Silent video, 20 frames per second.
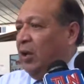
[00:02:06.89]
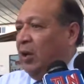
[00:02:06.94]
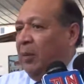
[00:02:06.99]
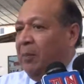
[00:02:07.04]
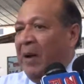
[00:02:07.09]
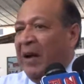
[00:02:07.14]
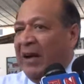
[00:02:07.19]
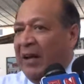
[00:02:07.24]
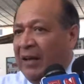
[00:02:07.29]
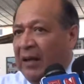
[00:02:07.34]
eh,
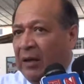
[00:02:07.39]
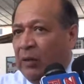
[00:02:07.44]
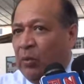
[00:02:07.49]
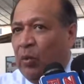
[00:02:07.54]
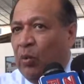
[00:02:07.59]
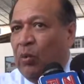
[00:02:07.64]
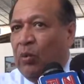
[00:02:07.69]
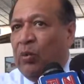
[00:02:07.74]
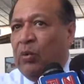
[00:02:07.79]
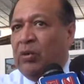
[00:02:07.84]
van a dar
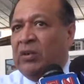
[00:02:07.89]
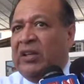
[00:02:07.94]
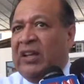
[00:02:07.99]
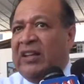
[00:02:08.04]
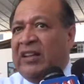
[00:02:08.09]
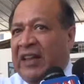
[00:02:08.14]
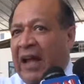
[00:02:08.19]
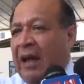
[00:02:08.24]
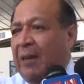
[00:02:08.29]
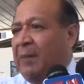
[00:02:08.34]
un
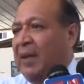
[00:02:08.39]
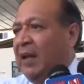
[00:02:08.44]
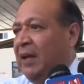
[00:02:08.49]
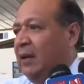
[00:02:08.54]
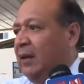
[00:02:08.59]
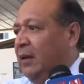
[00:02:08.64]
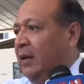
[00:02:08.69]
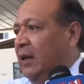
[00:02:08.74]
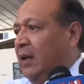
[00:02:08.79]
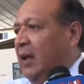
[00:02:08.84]

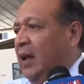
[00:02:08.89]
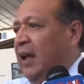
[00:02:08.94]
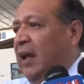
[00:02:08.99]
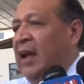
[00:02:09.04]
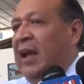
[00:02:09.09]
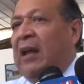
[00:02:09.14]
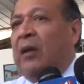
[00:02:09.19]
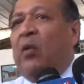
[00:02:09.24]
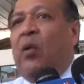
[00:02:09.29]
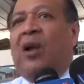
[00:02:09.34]
dictamen
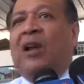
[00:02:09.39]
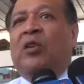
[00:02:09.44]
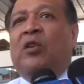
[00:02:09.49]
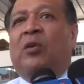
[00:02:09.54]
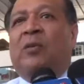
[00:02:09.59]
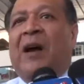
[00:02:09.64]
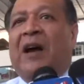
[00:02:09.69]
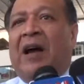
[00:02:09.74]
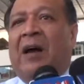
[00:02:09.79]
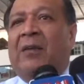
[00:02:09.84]
en el cual
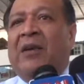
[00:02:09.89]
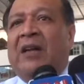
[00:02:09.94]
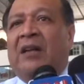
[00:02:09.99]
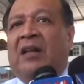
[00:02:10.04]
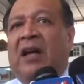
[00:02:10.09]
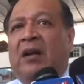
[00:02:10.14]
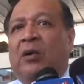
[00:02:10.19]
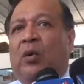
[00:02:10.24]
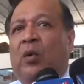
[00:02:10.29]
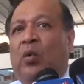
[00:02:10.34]
nos van a
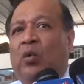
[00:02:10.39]
brindar